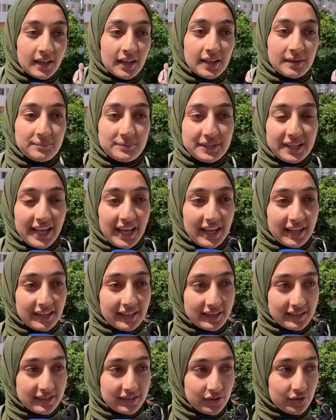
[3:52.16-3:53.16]

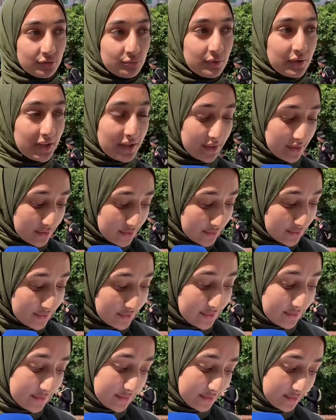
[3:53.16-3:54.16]
الامتحان قاز اليوم
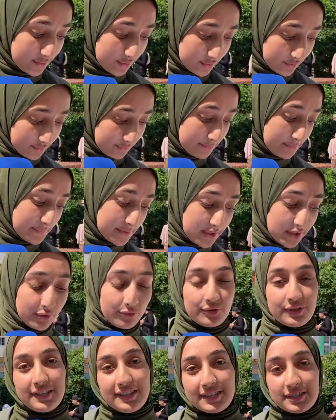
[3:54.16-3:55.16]
آه،
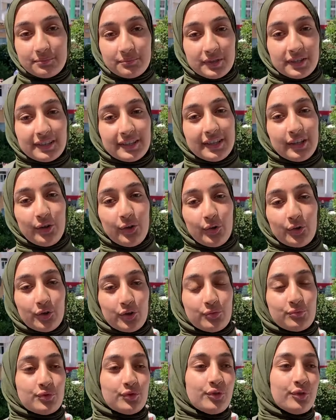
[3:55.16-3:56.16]
مزيون حسن
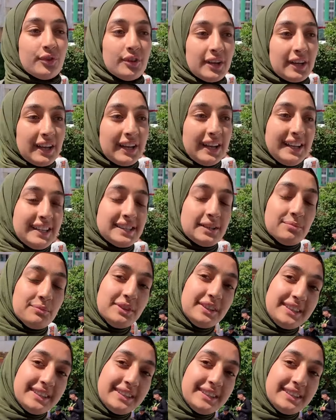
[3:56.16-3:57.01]
العلوم وحسن